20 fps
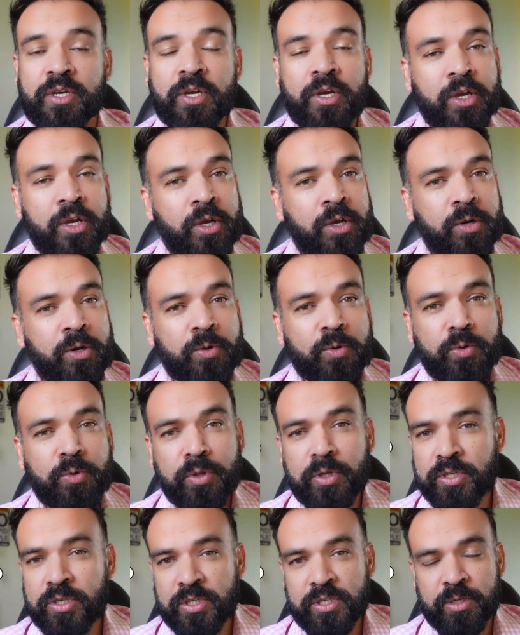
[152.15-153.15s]
যে
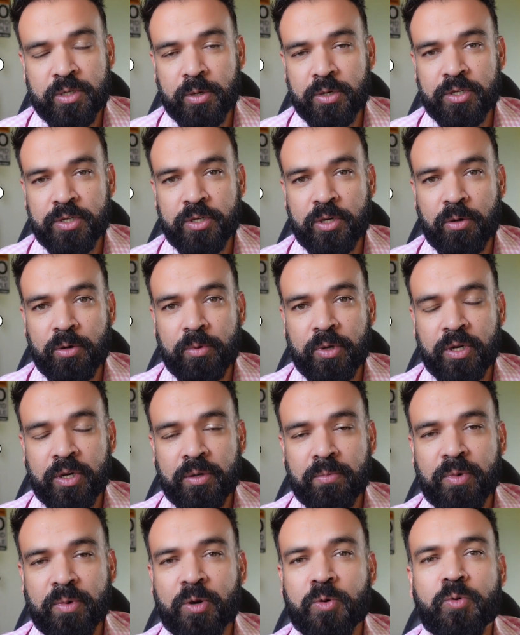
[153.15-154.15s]
কোন দেশে যাওয়া ঠিক হবে
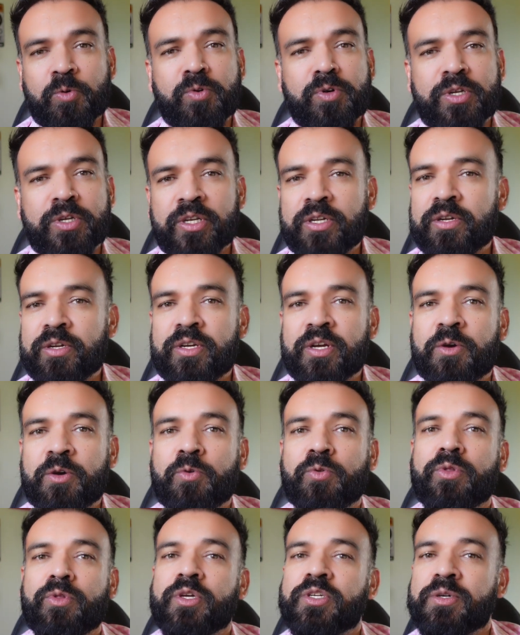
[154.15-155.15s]
বা কোন ডিগ্রিটা
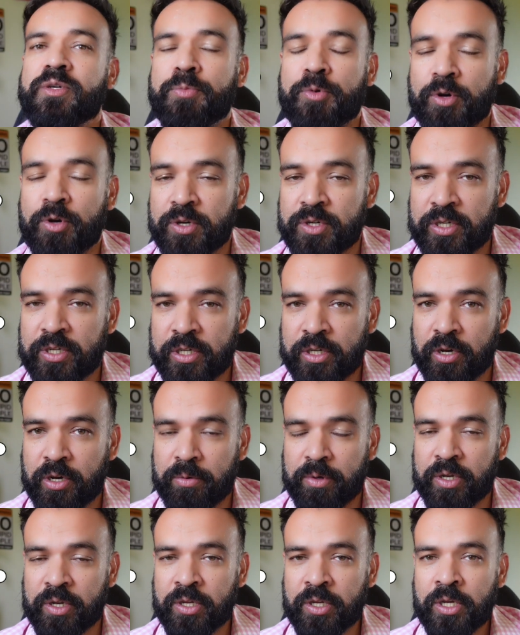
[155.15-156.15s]
কোন দেশে পড়া ঠিক
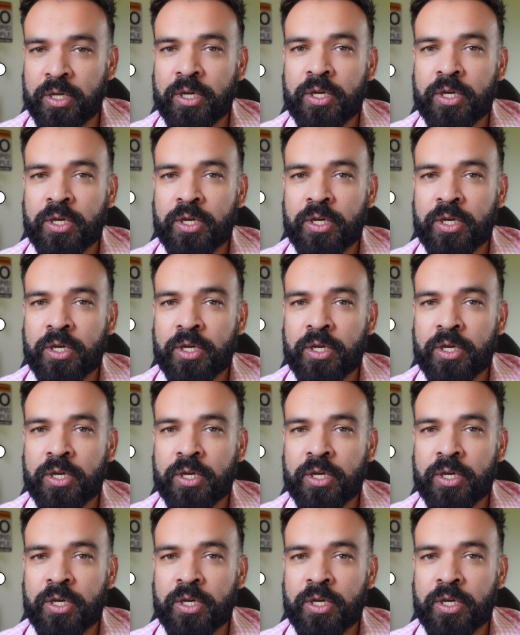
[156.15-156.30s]
হবে